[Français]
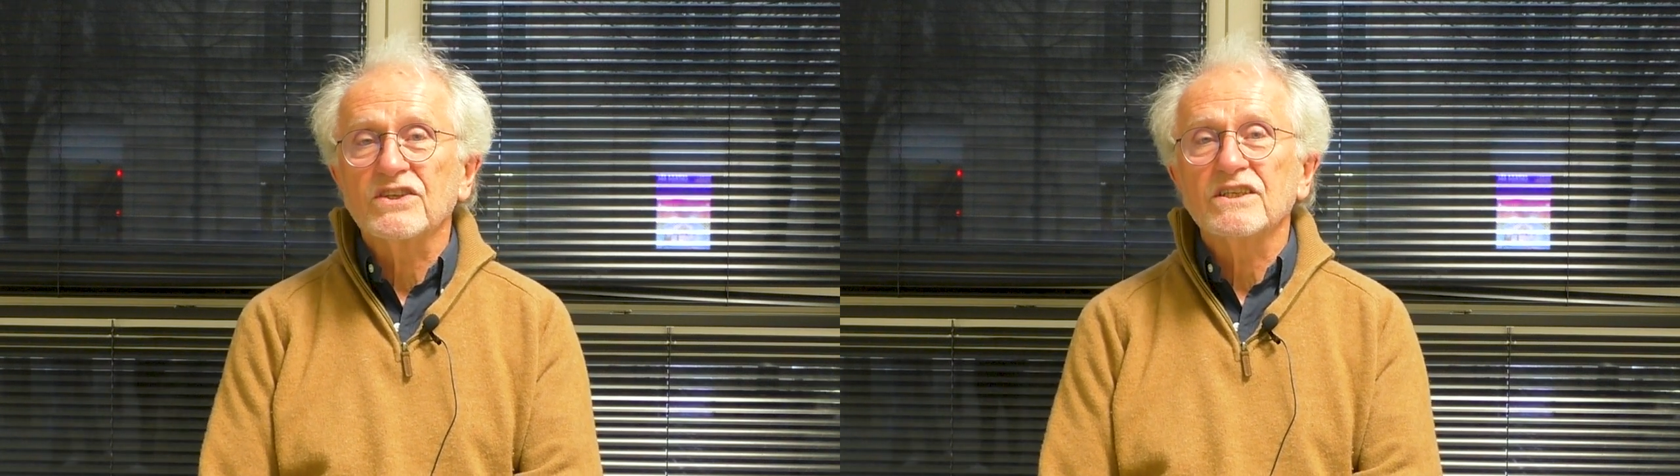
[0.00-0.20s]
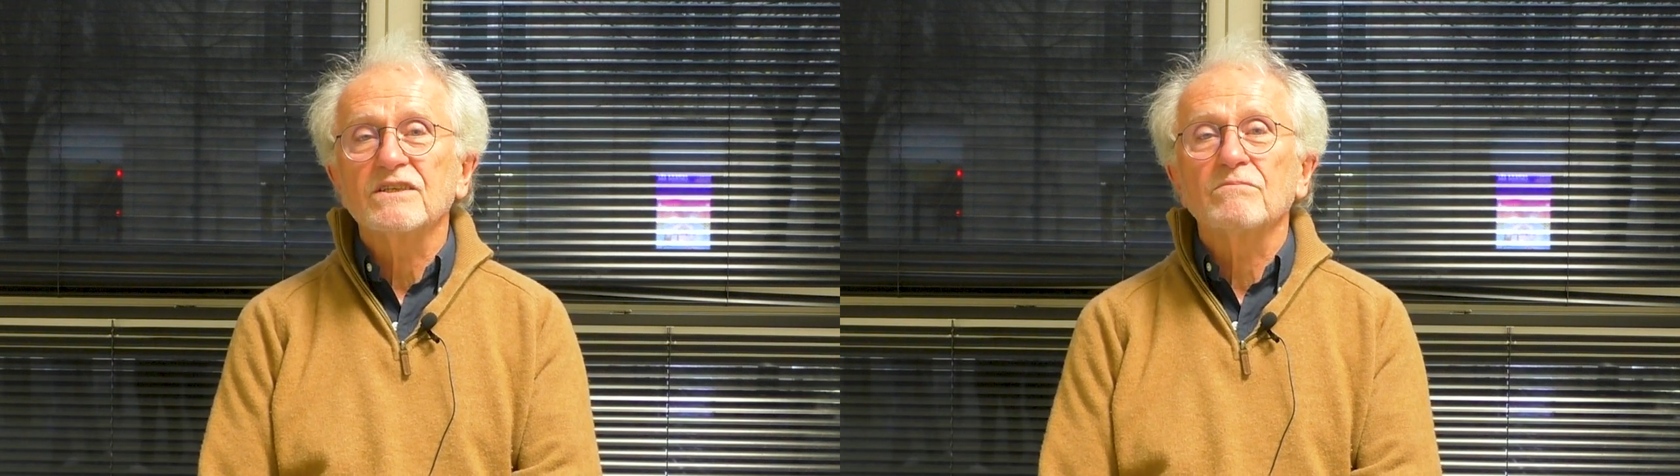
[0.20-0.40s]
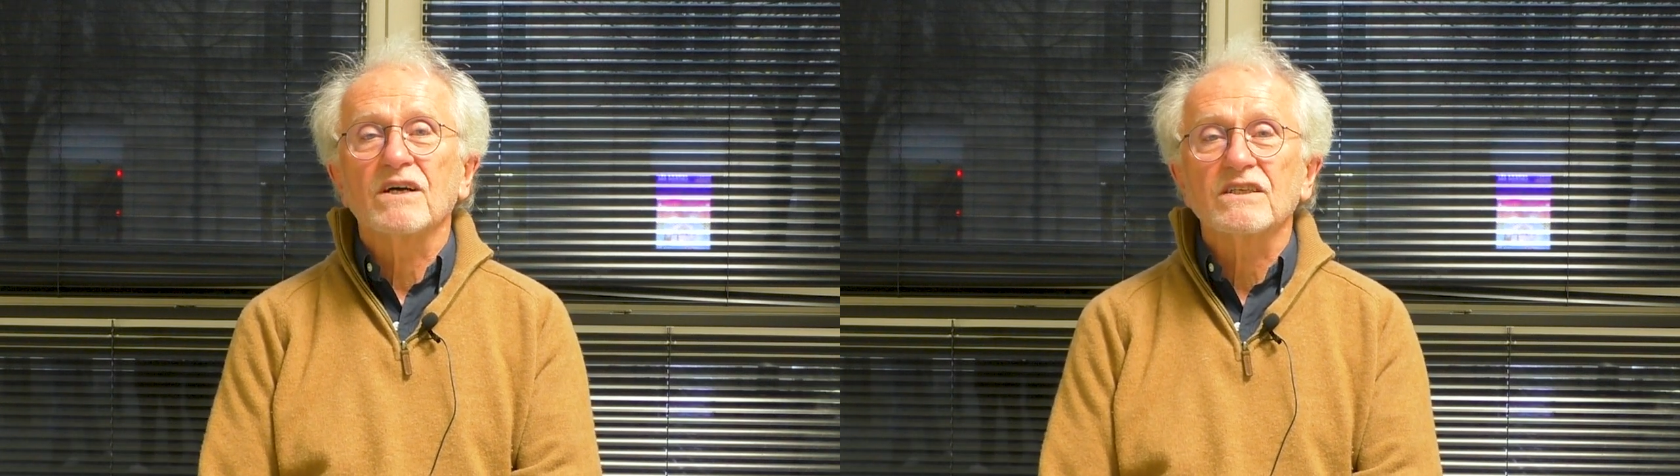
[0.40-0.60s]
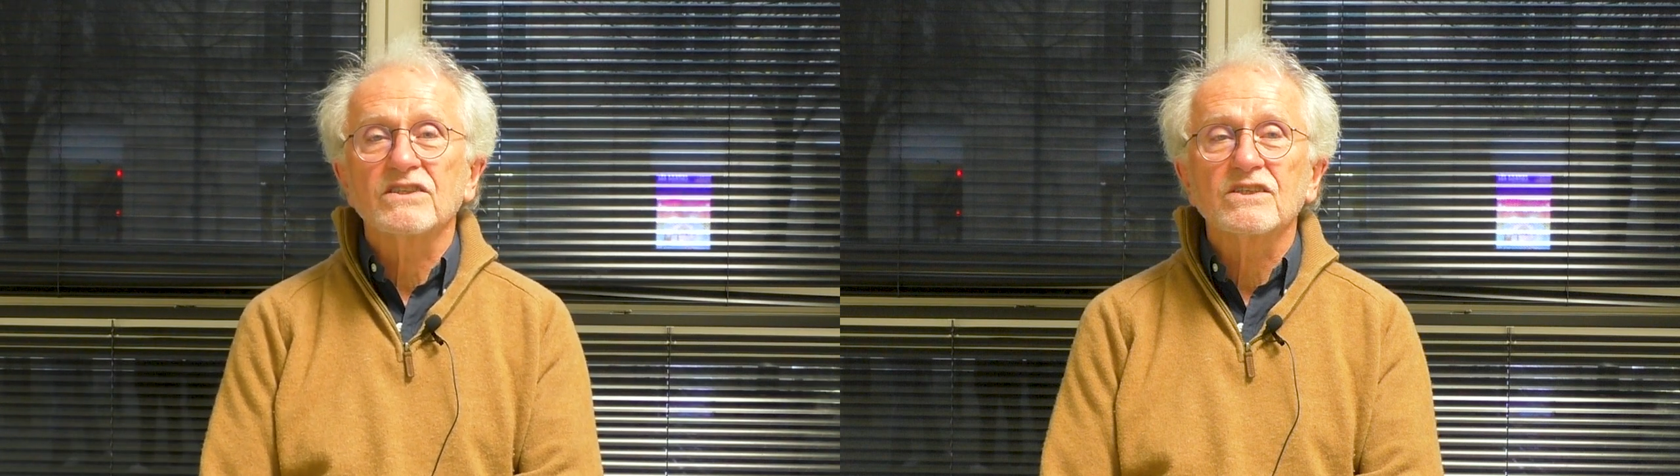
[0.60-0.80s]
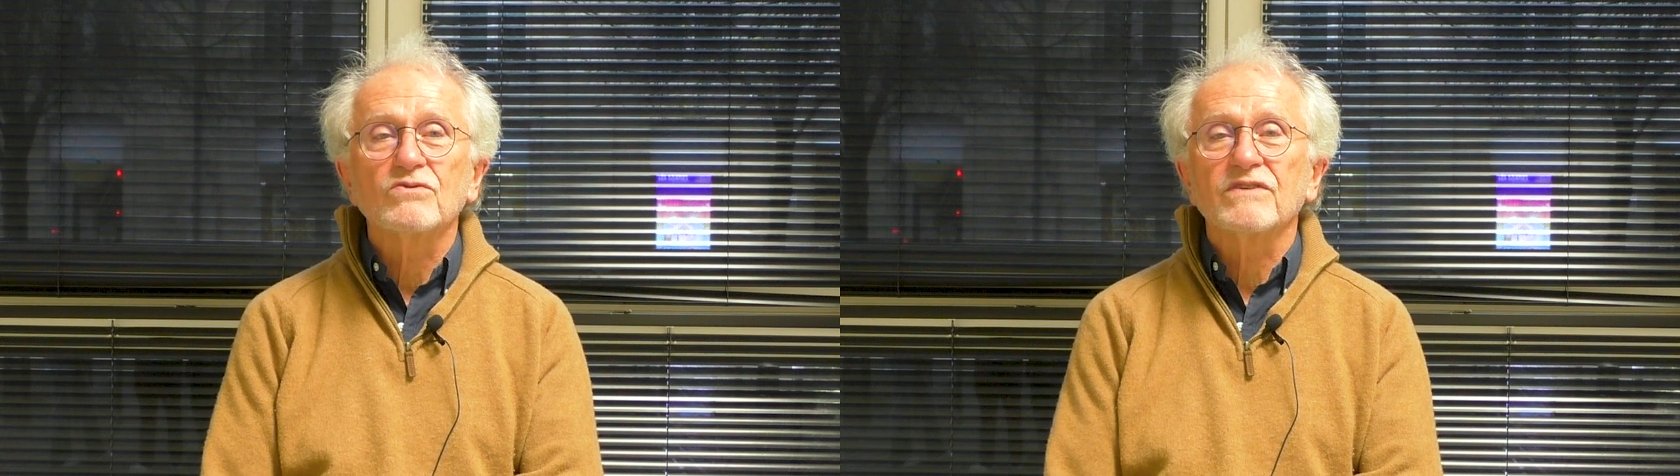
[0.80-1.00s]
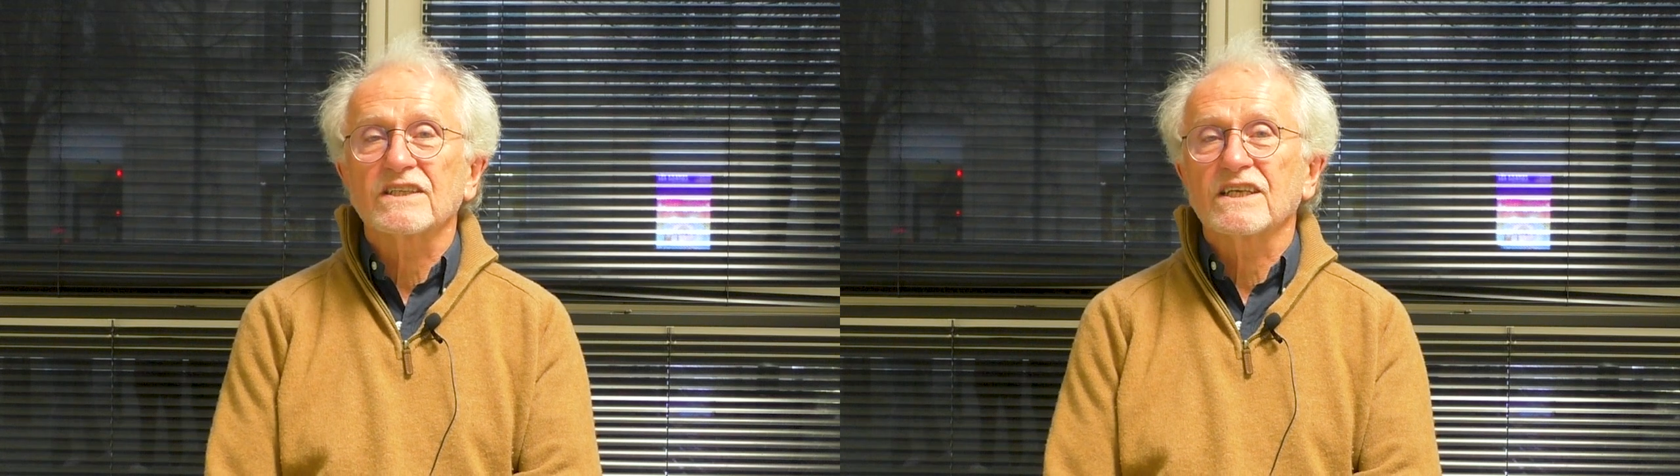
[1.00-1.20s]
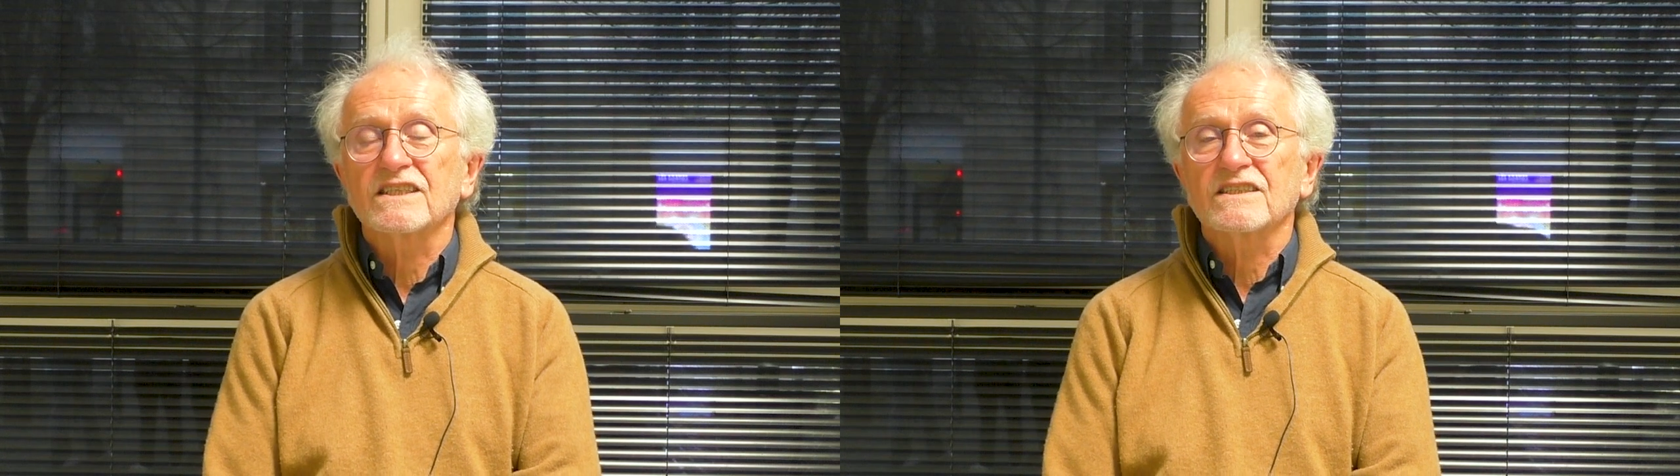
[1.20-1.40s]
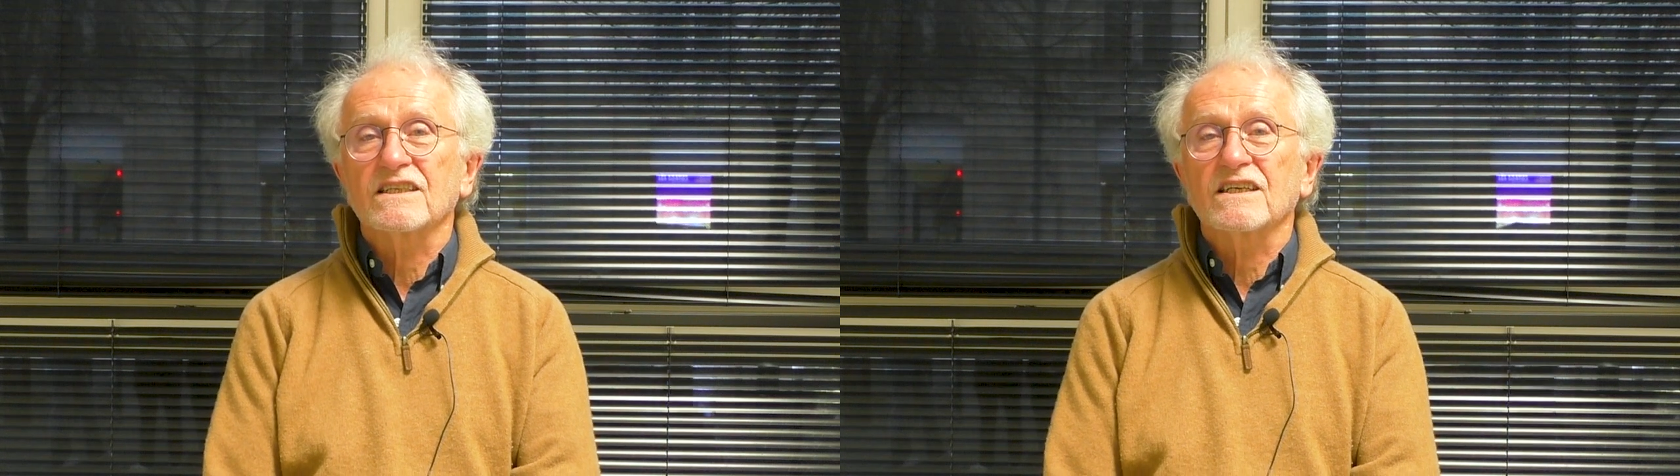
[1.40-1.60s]
des mâts, des
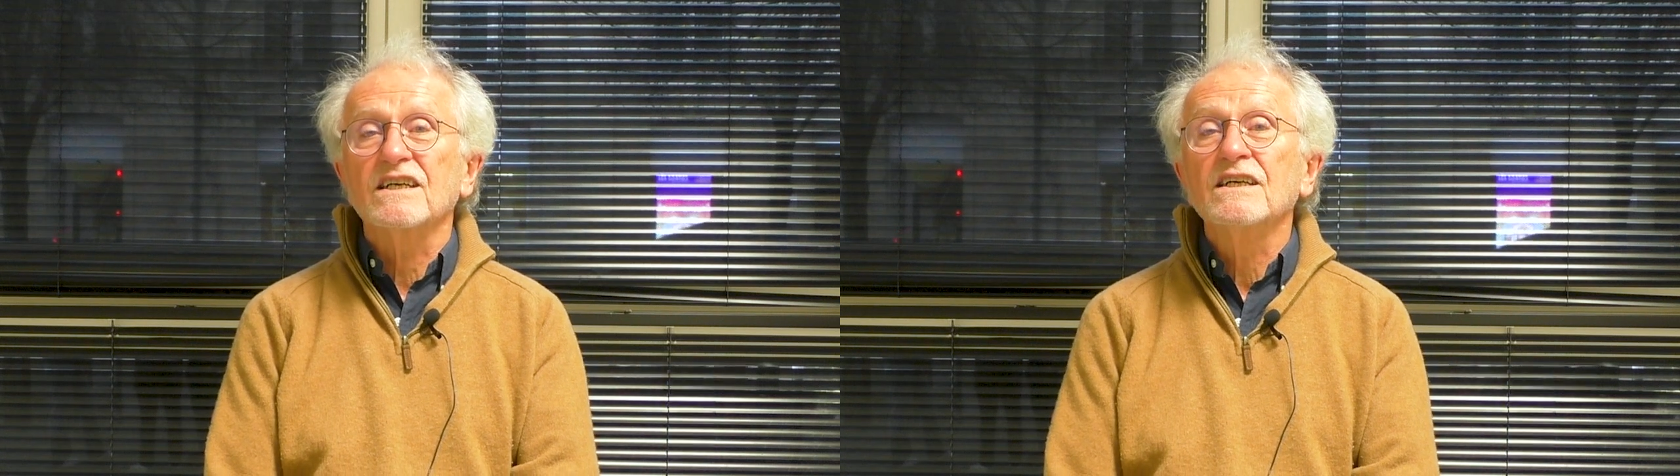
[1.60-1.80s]
gouvernails, etc.